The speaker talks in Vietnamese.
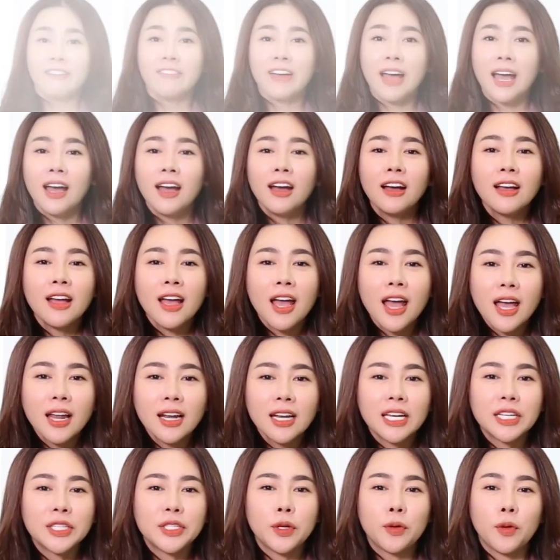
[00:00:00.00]
và hơn
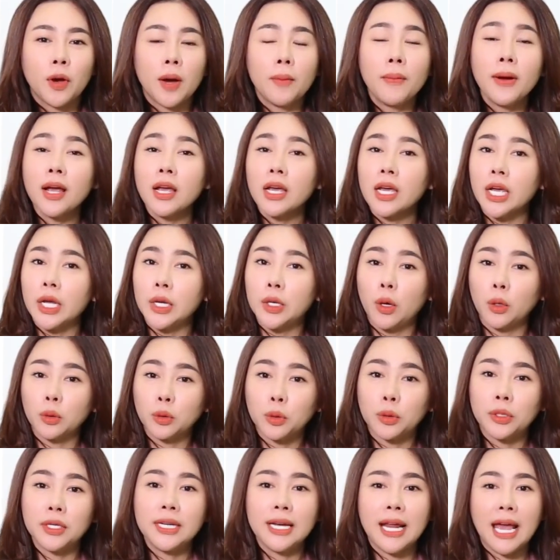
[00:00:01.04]
hết là dù ở bất kỳ độ
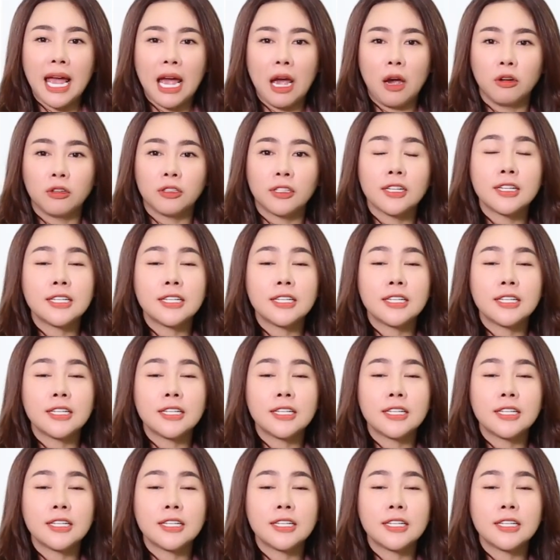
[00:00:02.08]
tuổi nào